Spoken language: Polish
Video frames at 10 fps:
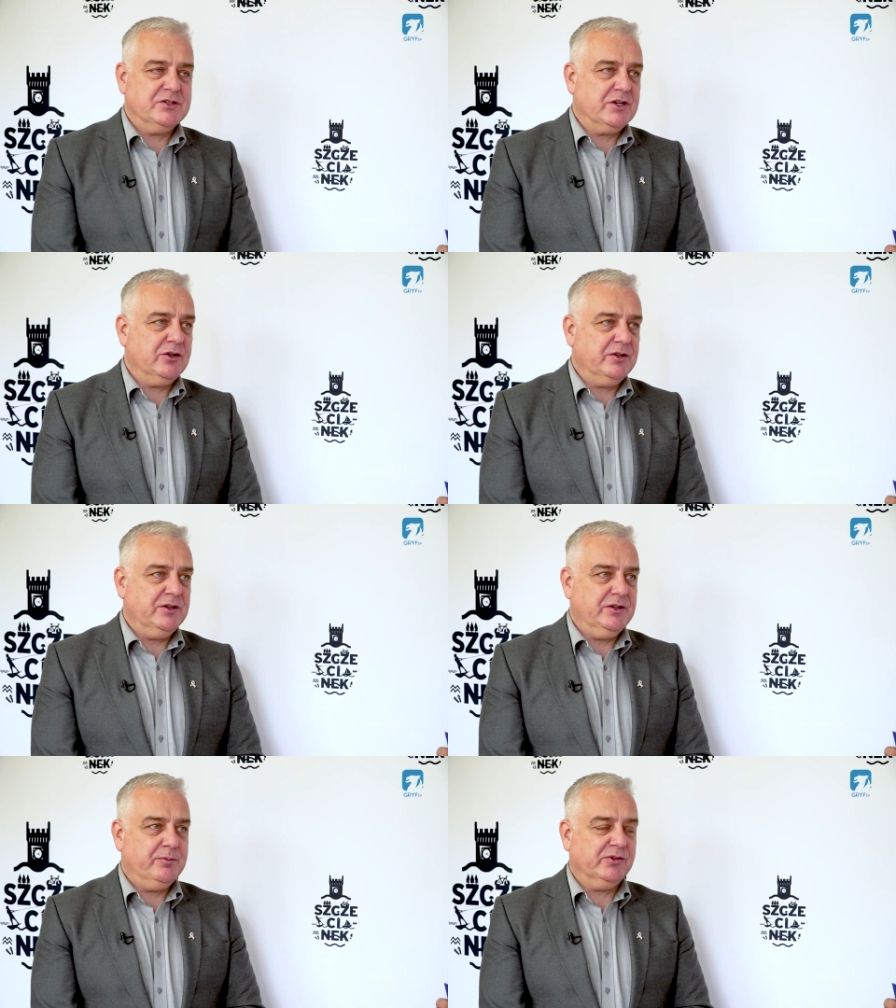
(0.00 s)

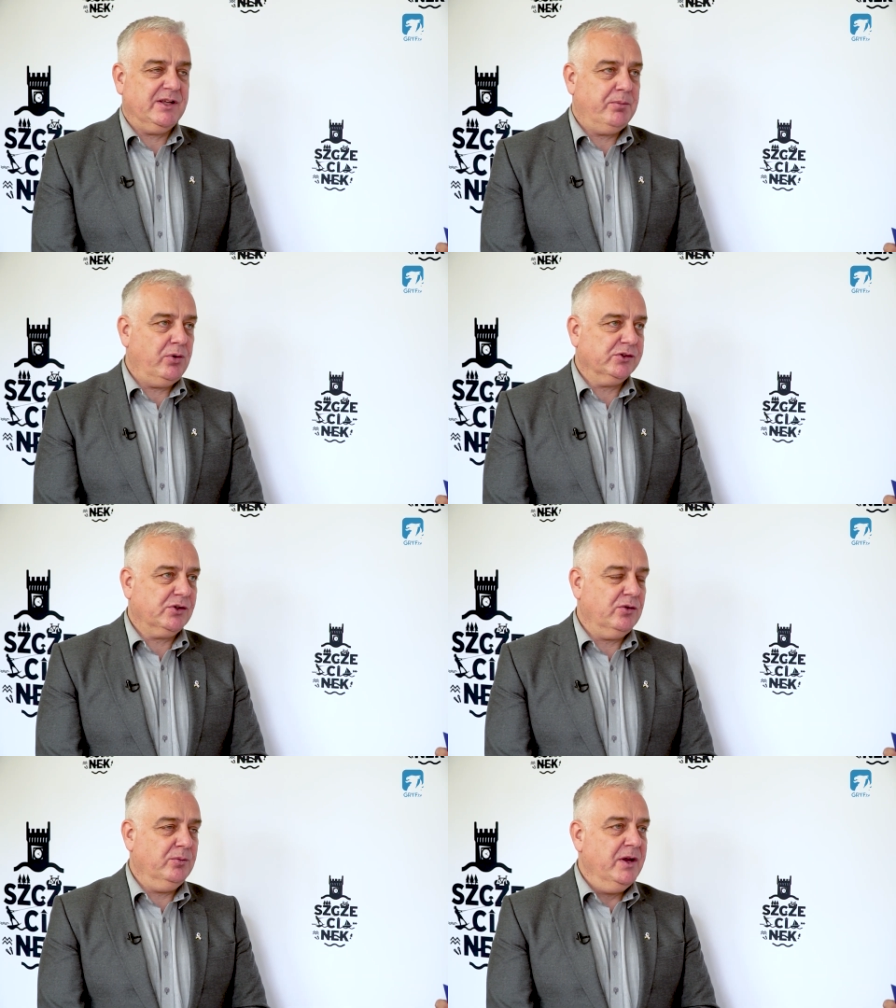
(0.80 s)
dzieli ich poza
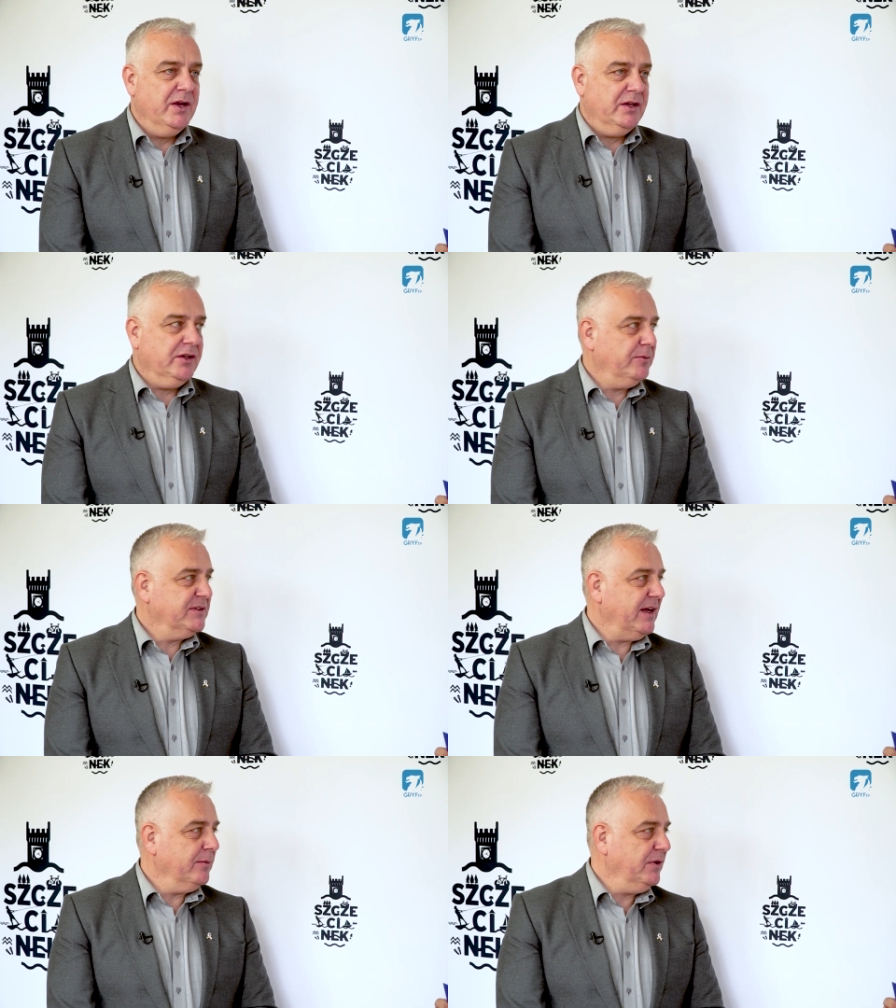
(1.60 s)
Polską,
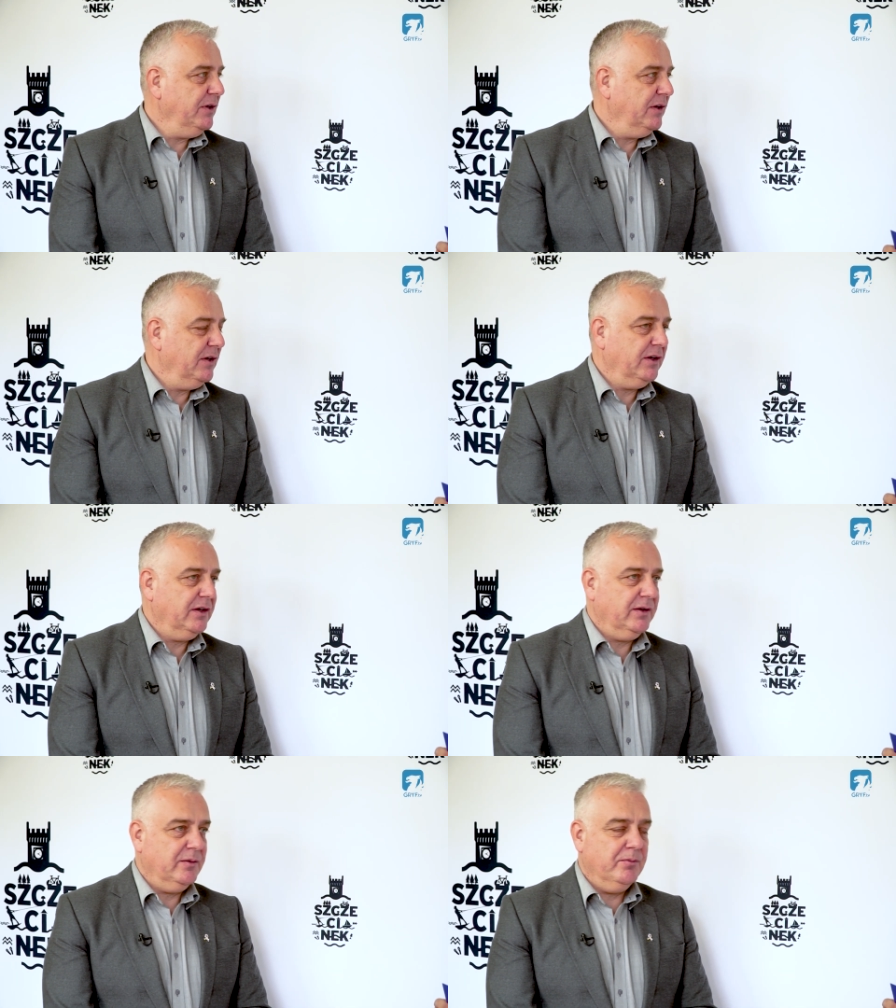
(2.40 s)
Niemcami,
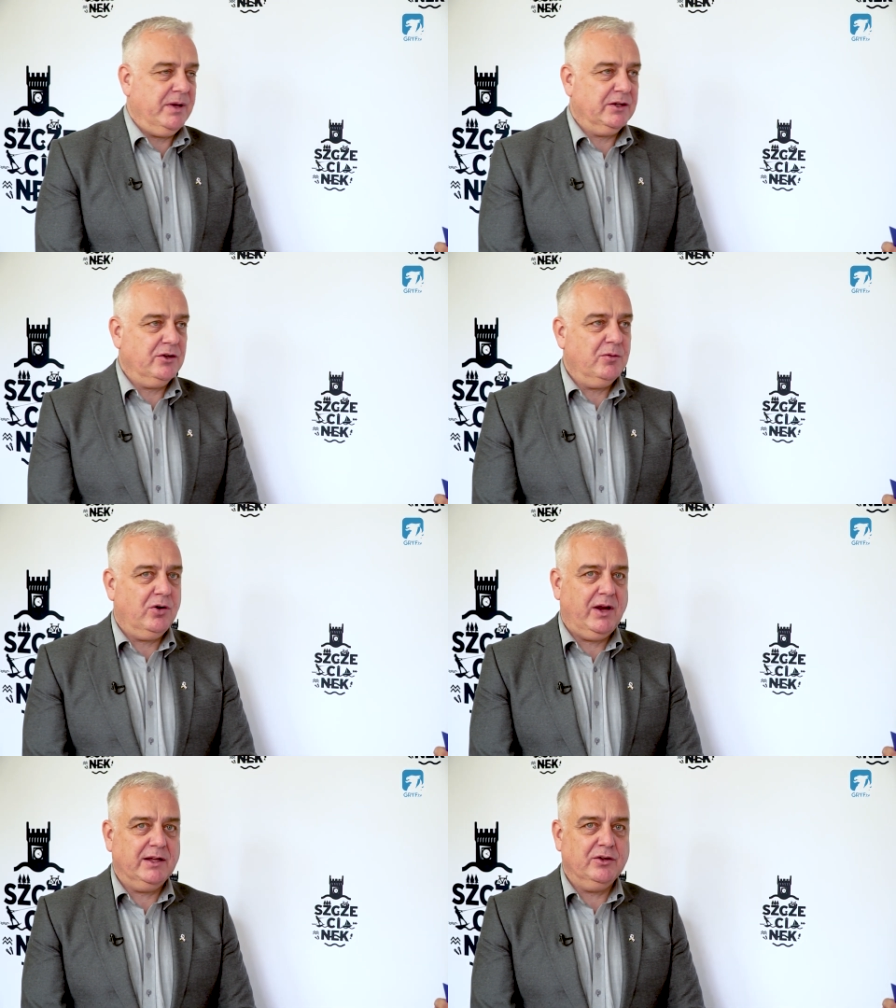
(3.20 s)
Belgią,
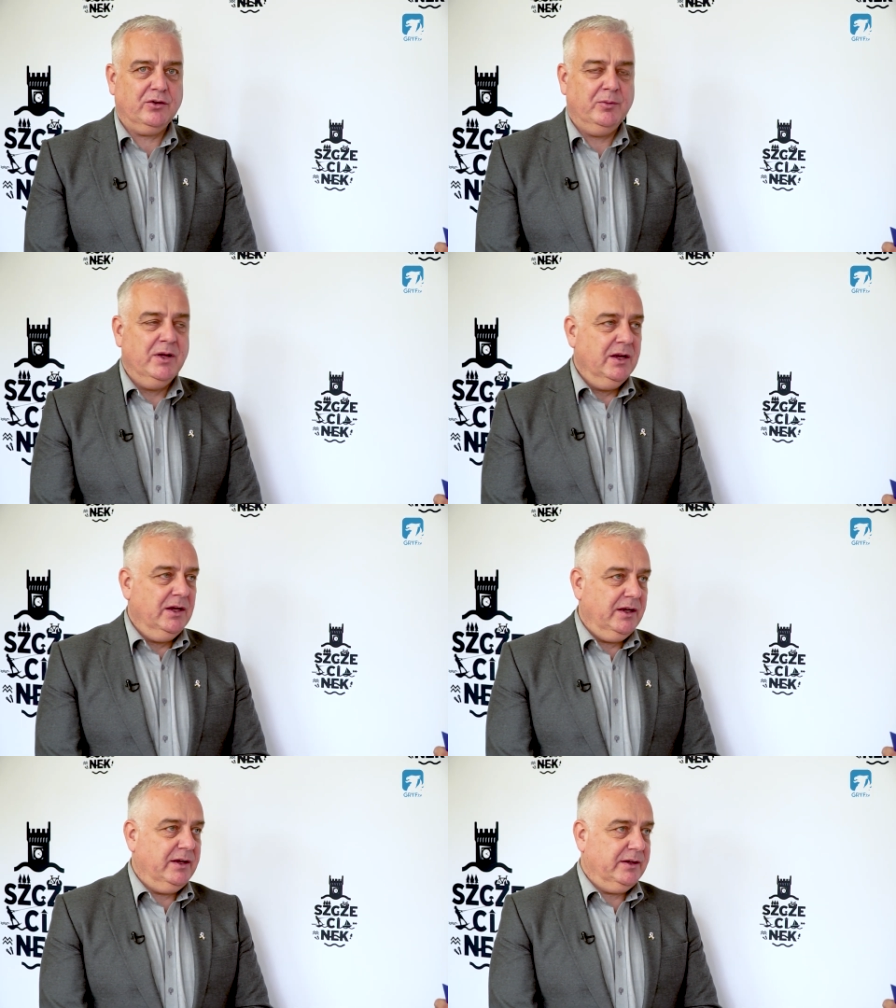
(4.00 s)
Holandią
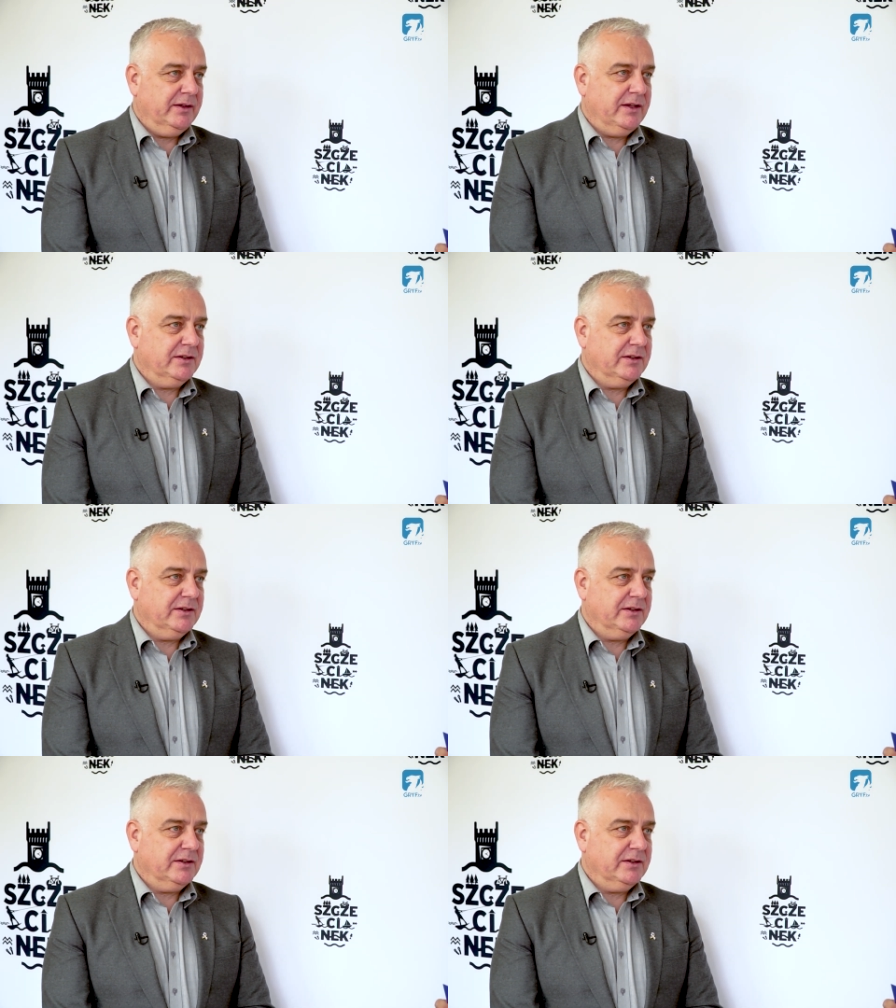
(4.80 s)
ten,